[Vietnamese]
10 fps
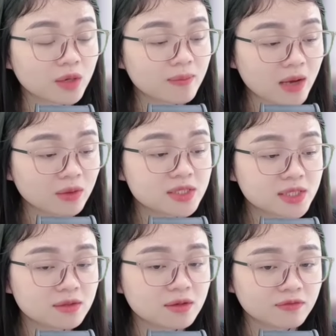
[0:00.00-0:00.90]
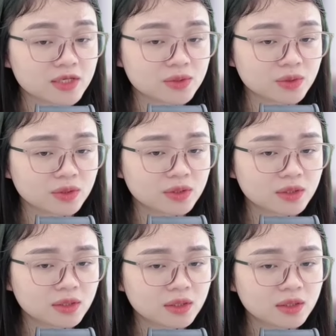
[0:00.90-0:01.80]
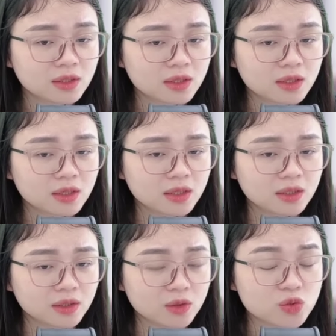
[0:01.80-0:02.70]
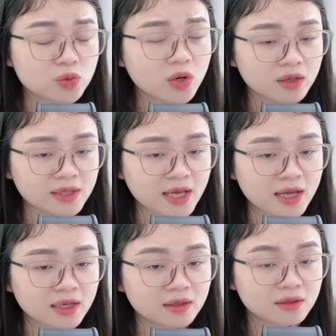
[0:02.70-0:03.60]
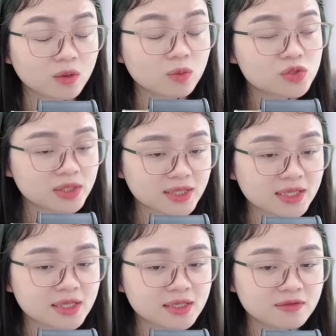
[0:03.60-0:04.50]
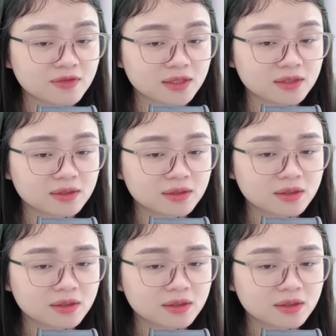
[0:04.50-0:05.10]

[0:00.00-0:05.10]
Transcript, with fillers: Con đã báo khi trên đường về rồi Nếu chú có ở nhà Đã không có chuyện xảy ra như vậy